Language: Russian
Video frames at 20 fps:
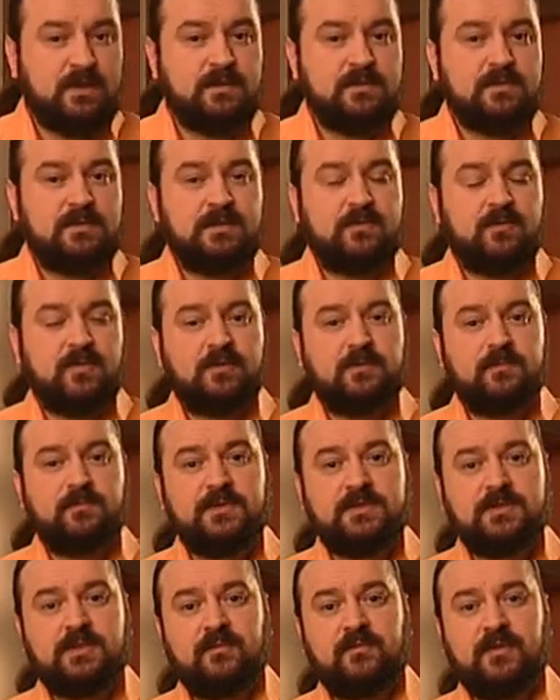Сегодня мы
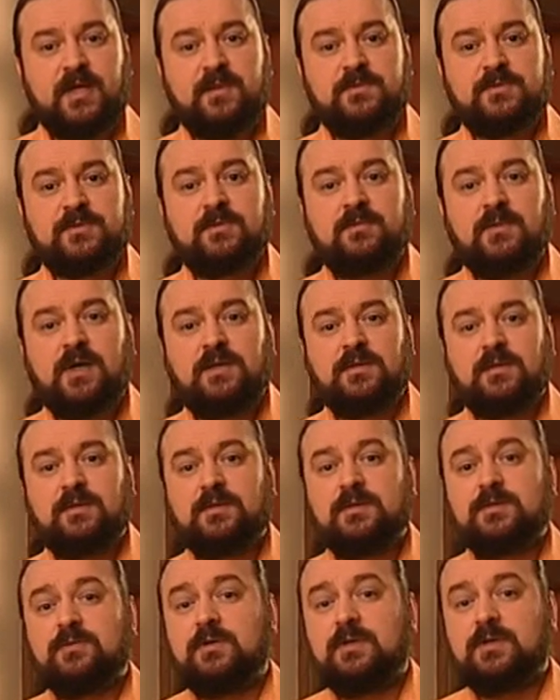поздравляем с Днем Ангела
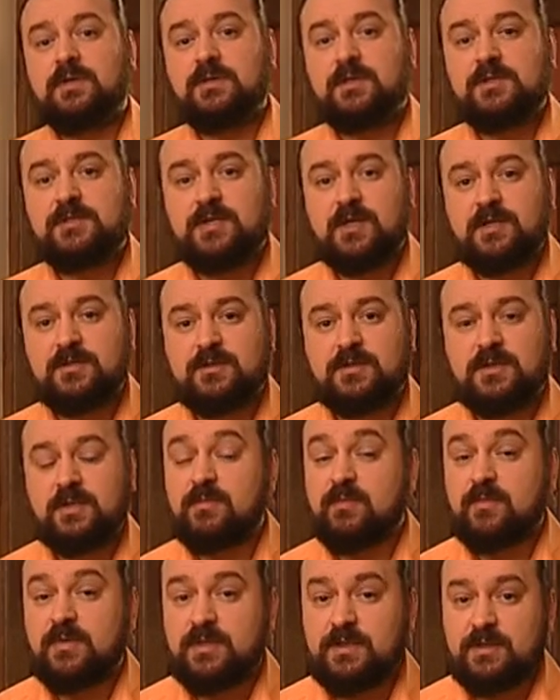не только носящих имя
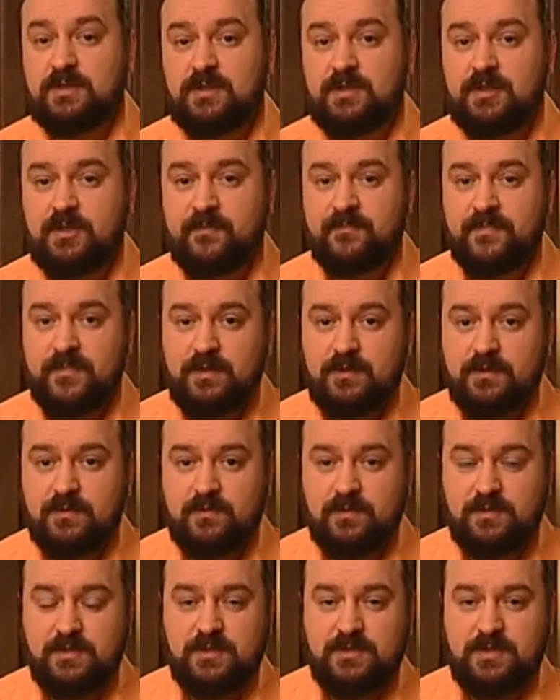Малахии,
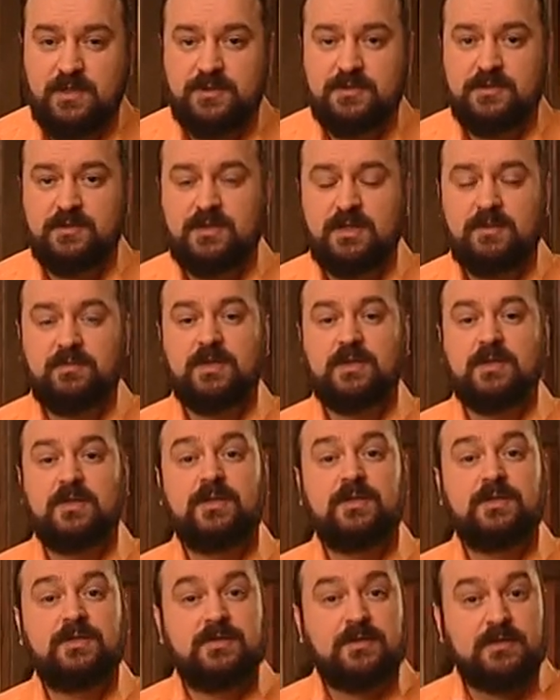но и носящих имя
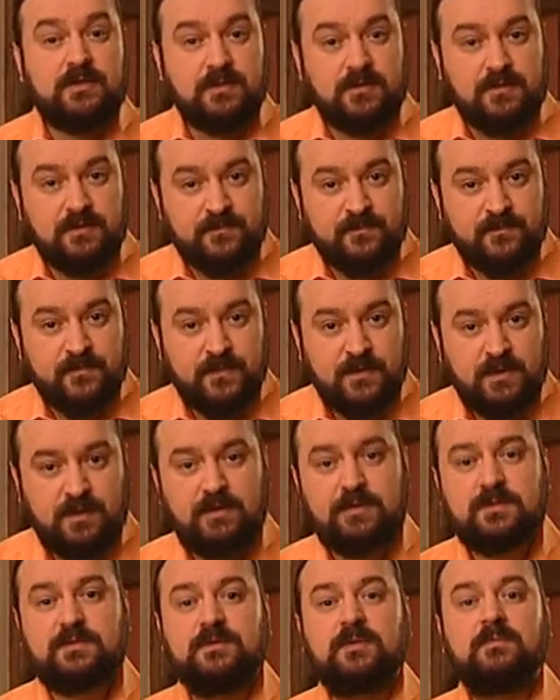Гордий.
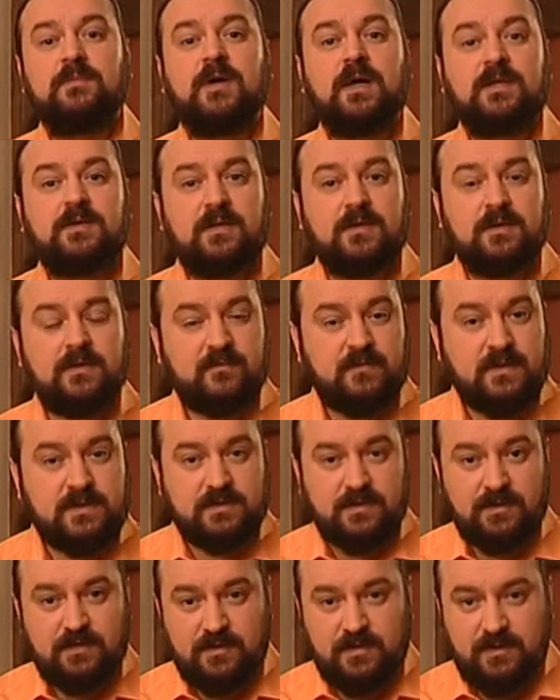С Днем Ангела вас,
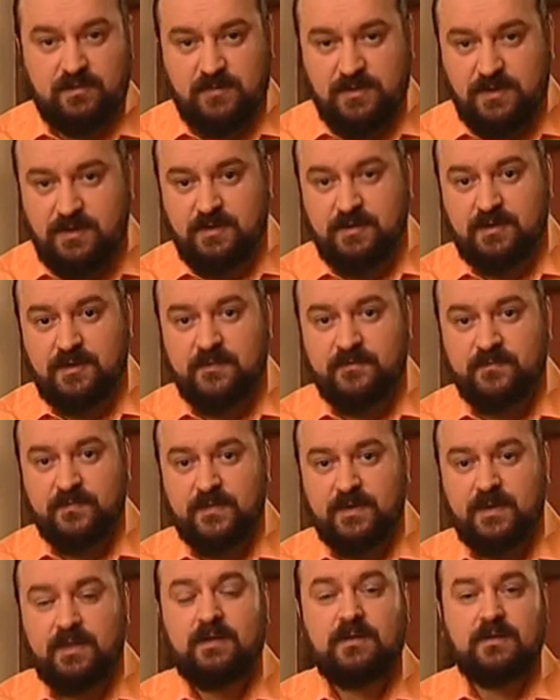дорогие именинники,
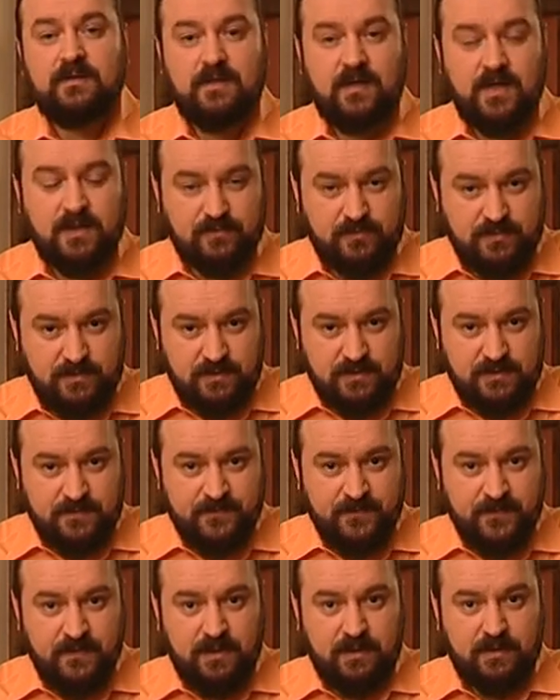радуйтесь.
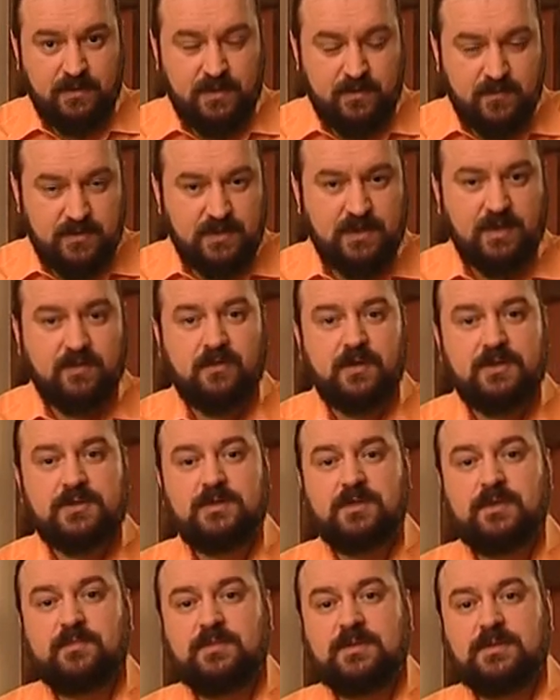Имена ваши
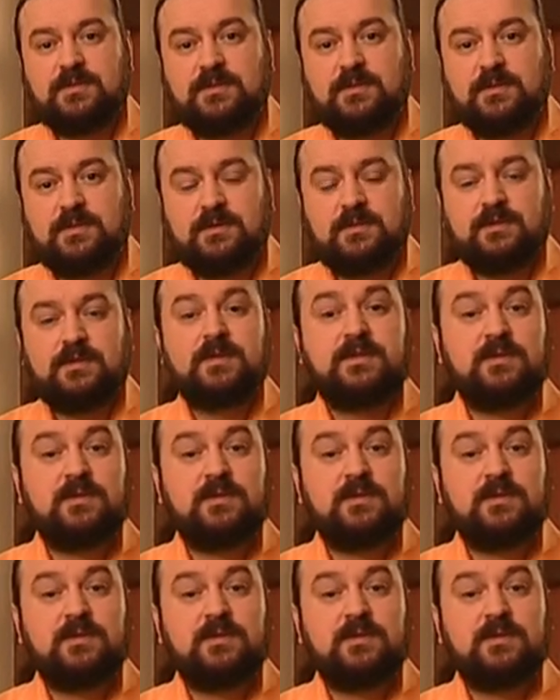написаны на